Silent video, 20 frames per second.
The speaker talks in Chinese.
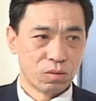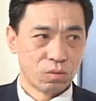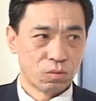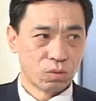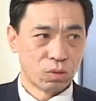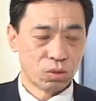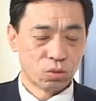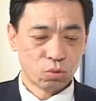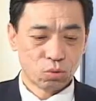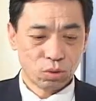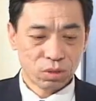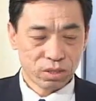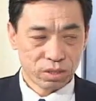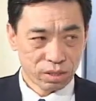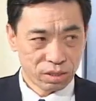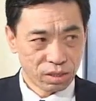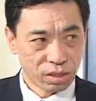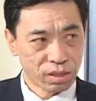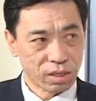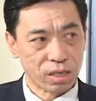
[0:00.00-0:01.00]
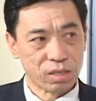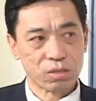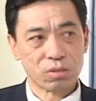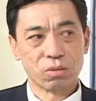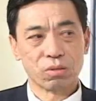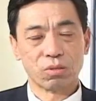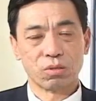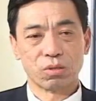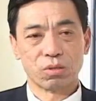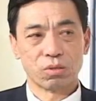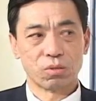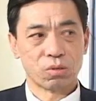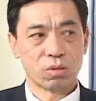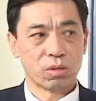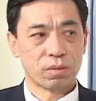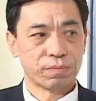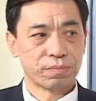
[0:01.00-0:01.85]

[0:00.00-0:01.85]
我最深的感受就是说，